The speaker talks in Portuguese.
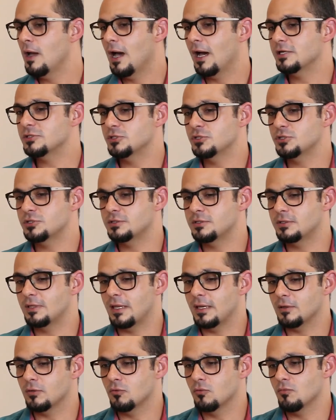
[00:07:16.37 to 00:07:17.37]
A gente
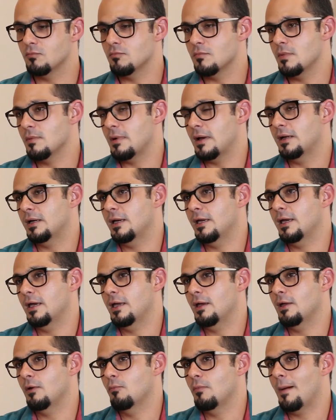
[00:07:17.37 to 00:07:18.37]
tendo um,
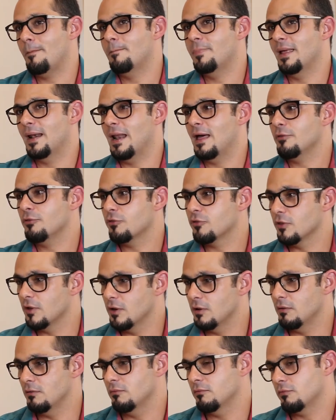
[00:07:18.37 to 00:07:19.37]
é, é, é, uma
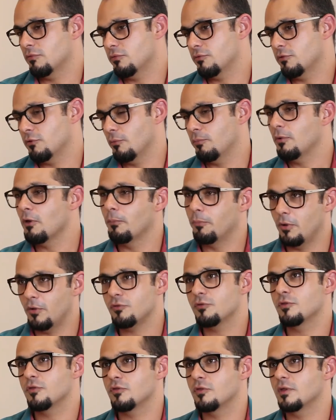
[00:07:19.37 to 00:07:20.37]
apelação, se é eu
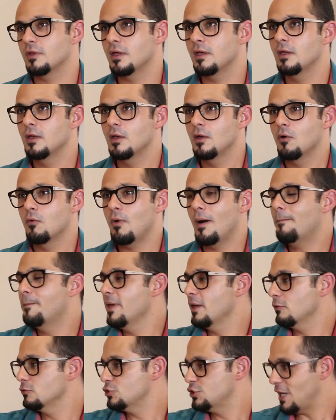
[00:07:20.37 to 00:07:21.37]
posso dizer assim, né? Um
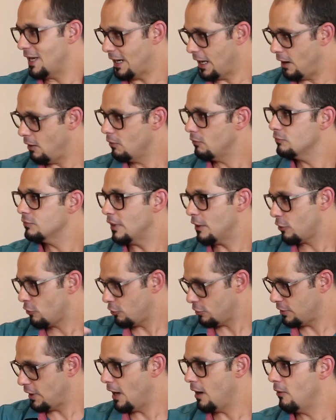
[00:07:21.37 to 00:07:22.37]
apelo geral,
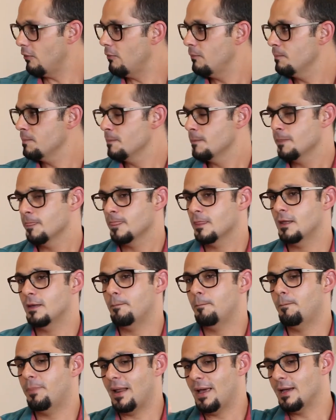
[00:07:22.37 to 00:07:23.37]
nacional,
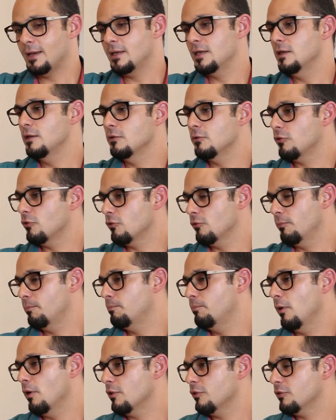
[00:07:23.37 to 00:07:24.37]
para que isso
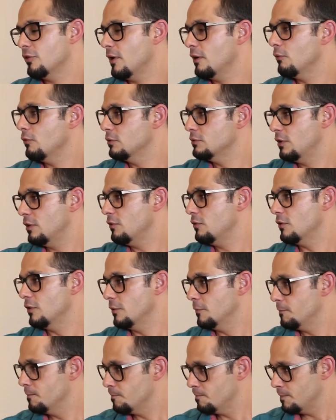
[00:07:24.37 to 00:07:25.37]
possa acontecer.